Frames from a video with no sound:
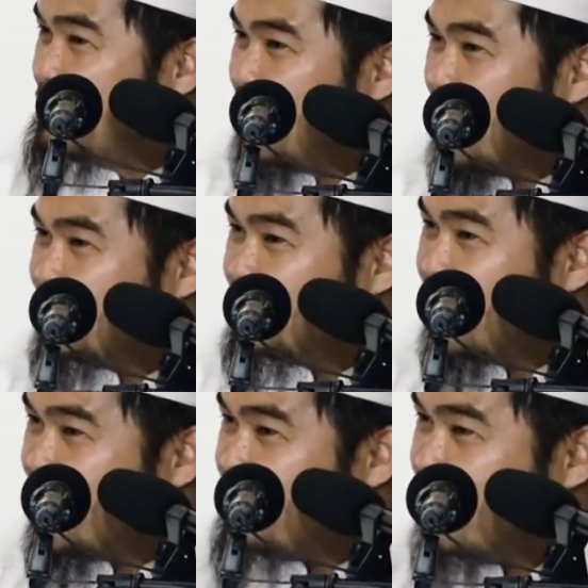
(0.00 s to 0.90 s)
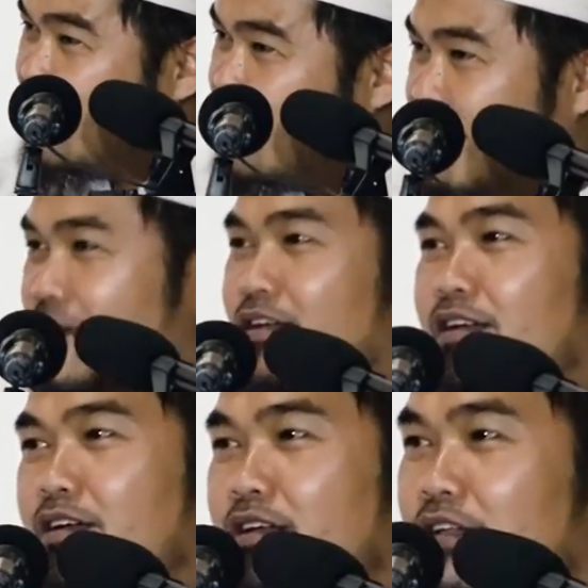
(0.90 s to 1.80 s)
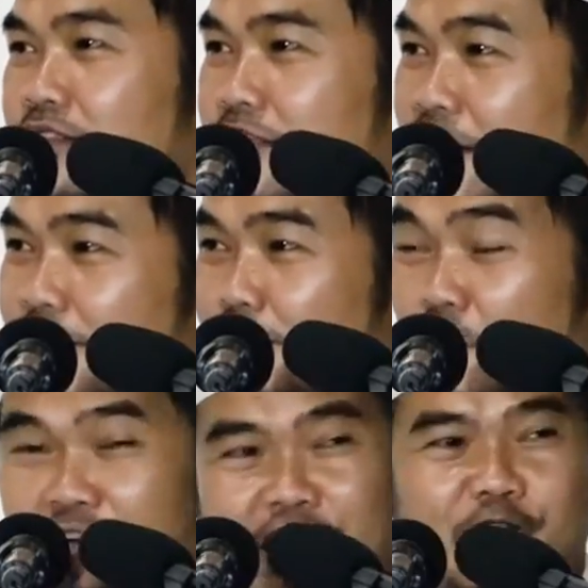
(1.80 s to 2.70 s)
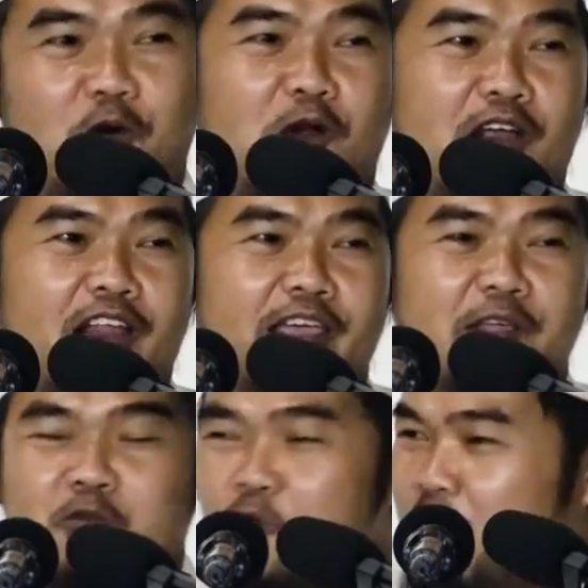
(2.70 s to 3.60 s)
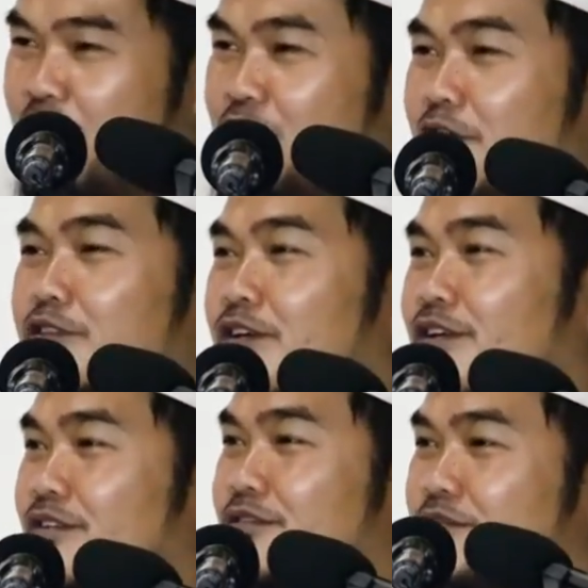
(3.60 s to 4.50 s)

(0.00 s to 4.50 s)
Begitu nerima telepon dari orang lain, oh Masya Allah